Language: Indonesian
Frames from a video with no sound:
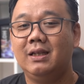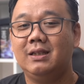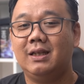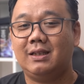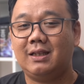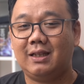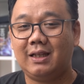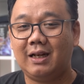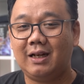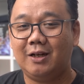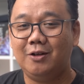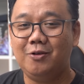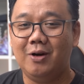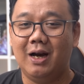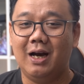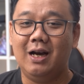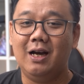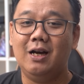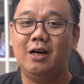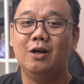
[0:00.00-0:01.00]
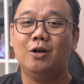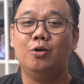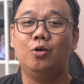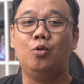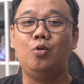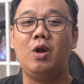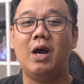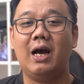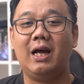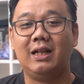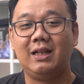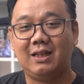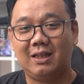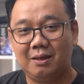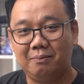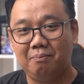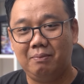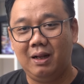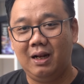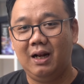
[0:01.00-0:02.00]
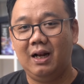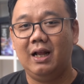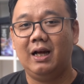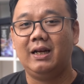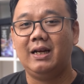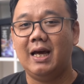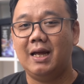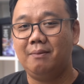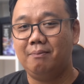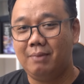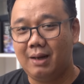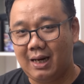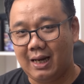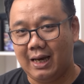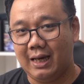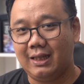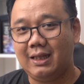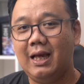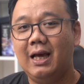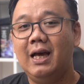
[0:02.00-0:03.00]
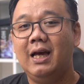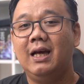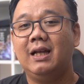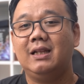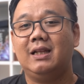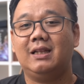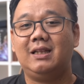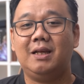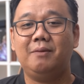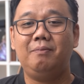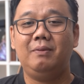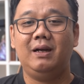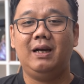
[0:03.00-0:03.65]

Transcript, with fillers: Catatan kedua, udah tebel dan berat, tetap